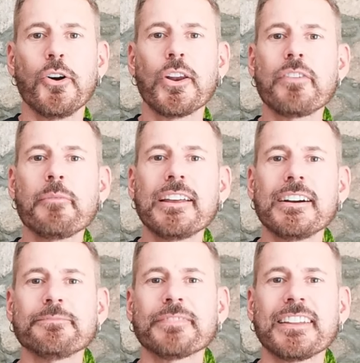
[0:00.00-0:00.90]
Hola
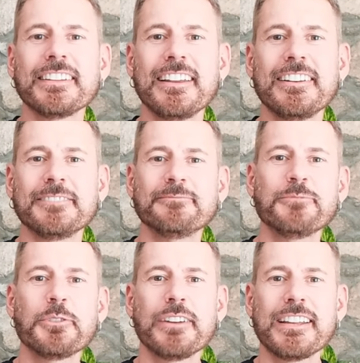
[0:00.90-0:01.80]
familia, ¿qué tal?
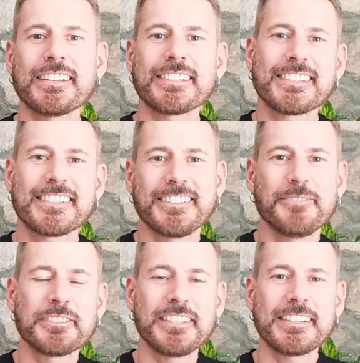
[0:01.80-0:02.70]
Muy buenas,
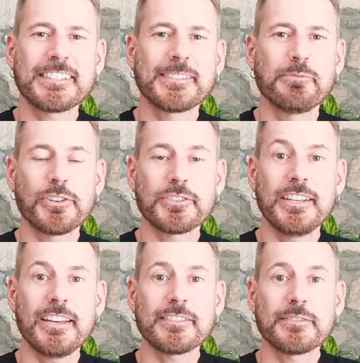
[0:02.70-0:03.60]
¿cómo estás? Buenos
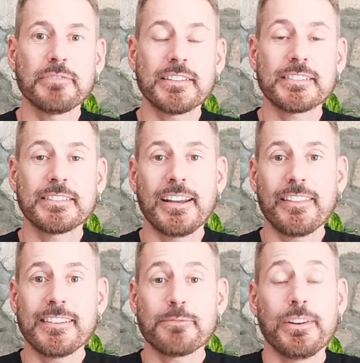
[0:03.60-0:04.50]
días, buenas
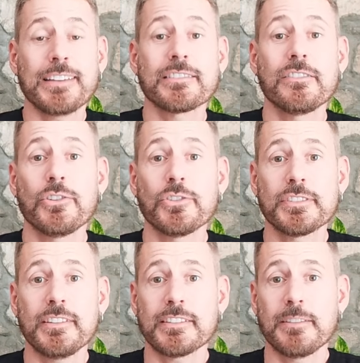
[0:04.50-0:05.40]
tardes, buenas
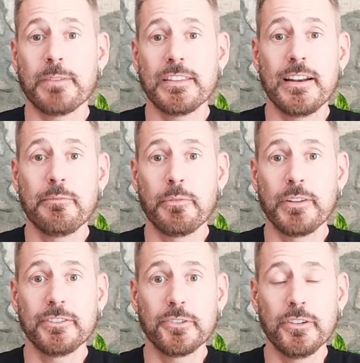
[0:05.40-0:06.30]
noches, depende del
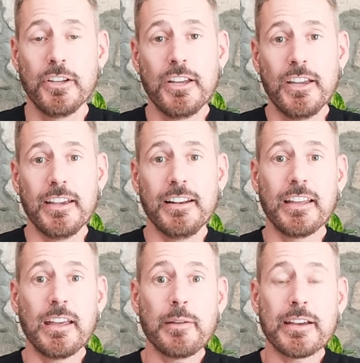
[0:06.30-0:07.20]
momento en el
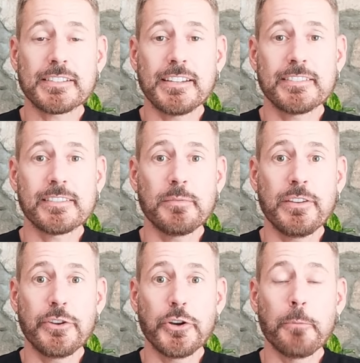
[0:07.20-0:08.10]
que veas este
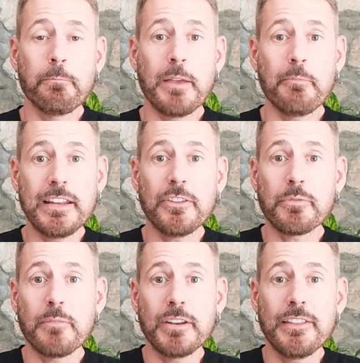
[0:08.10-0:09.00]
vídeo. Bienvenido,
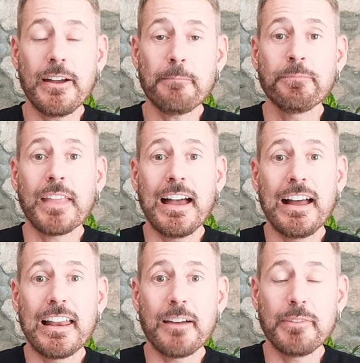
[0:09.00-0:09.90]
bienvenida
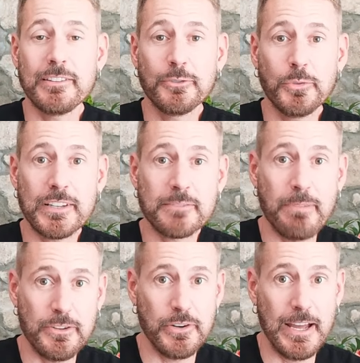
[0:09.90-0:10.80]
a la aventura
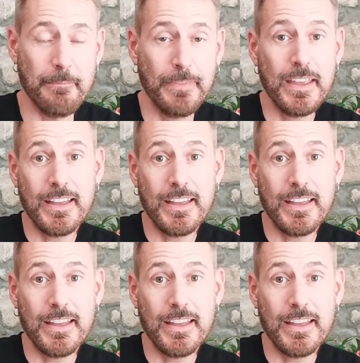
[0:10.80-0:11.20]
española.